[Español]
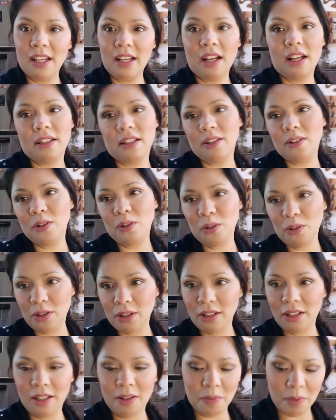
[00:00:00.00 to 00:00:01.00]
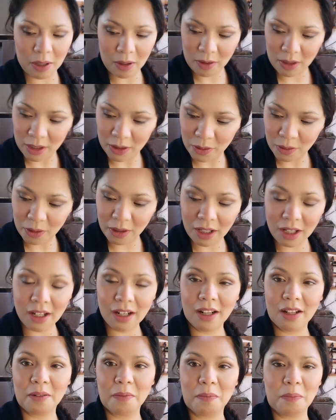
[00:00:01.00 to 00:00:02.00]
Y hace, no, sí, dime lo que tú mm.
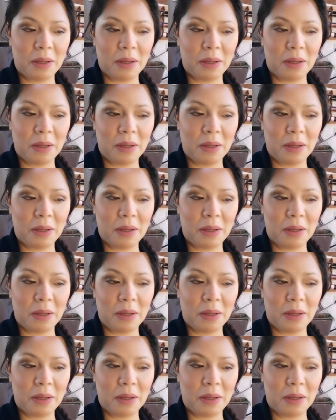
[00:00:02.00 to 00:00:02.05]
quieras,